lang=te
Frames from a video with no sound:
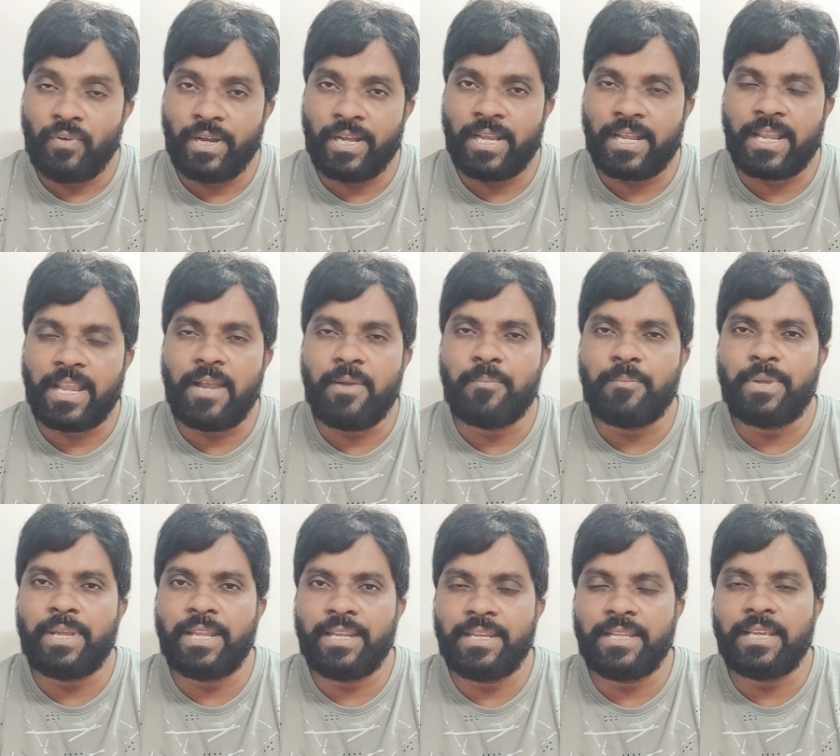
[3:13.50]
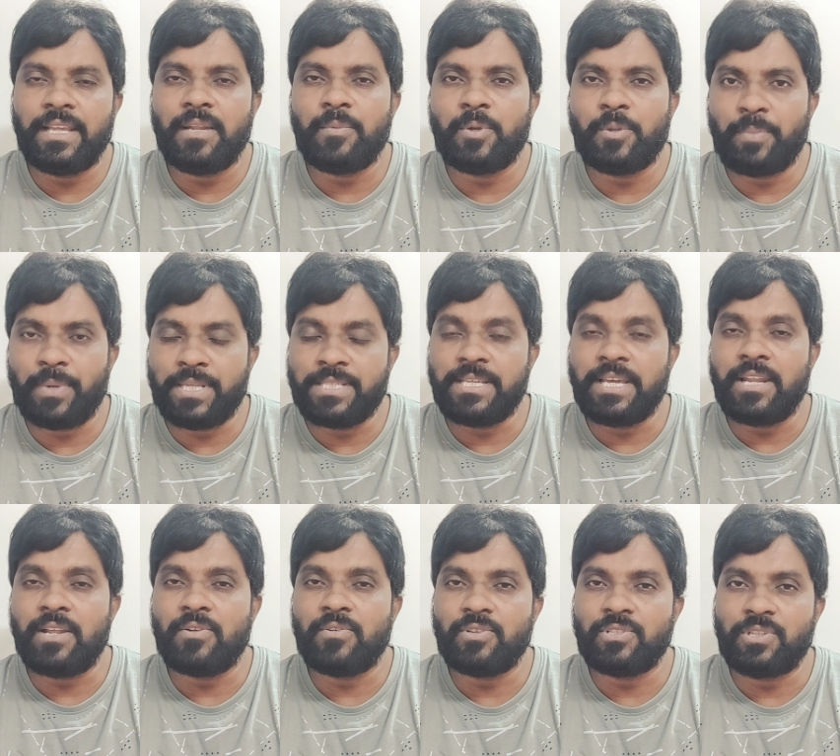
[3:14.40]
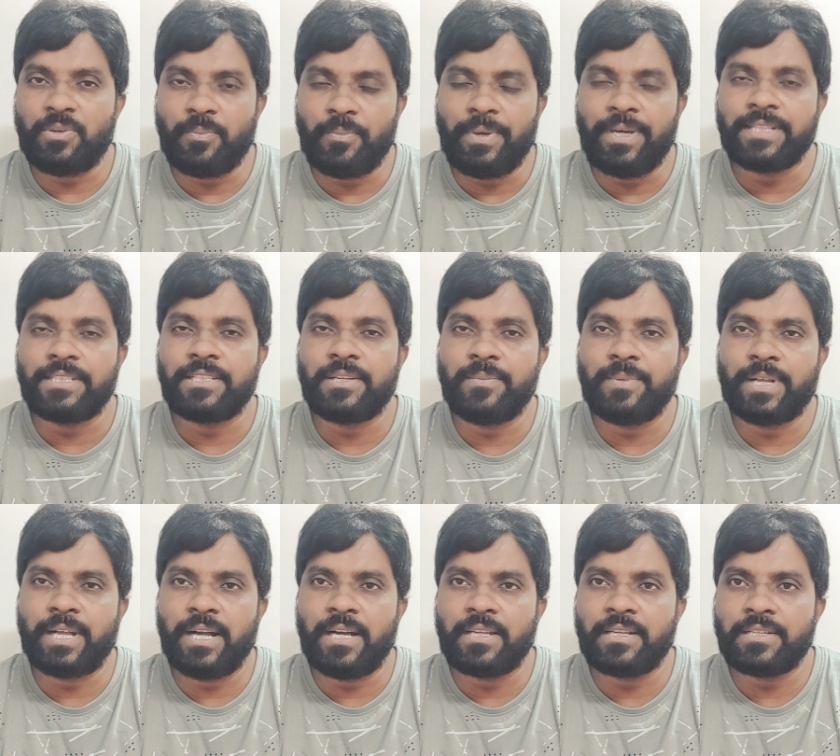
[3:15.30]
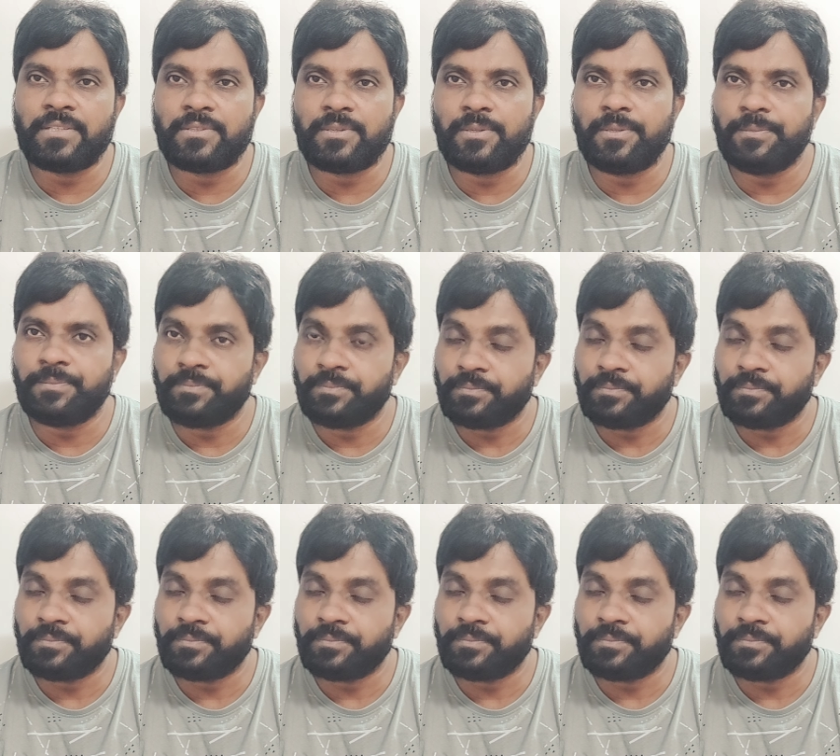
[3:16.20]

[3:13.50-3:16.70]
ఒక క్యాంపెయిన్ ఎన్నికలప్పుడు ప్రచారం కోసం మాత్రమే కాంగ్రెస్లో